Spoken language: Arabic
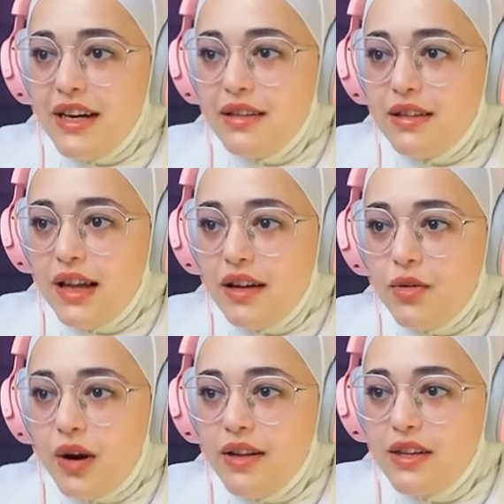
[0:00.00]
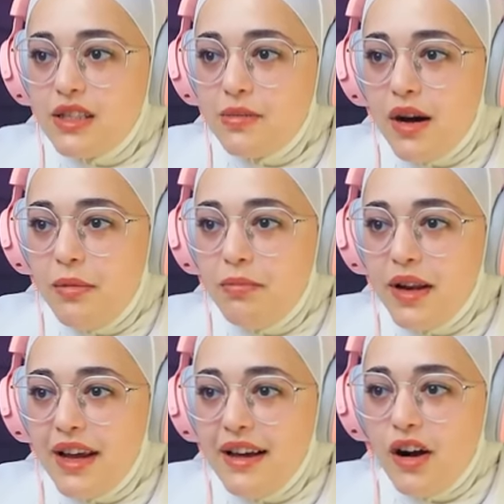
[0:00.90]
عندك وحده اسمها
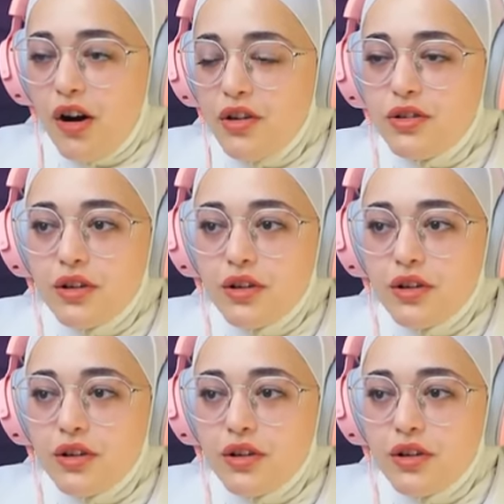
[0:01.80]
بلين هوت دوغ